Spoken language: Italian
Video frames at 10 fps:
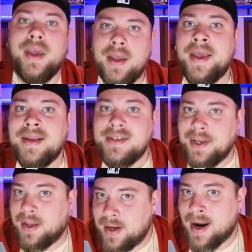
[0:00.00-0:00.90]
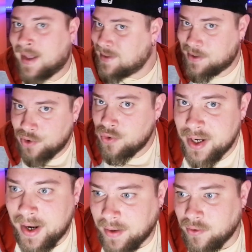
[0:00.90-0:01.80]
Eh sì, ragazzi, sono un
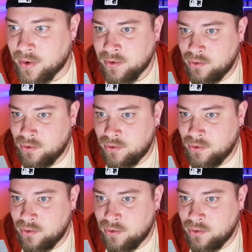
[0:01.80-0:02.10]
creator,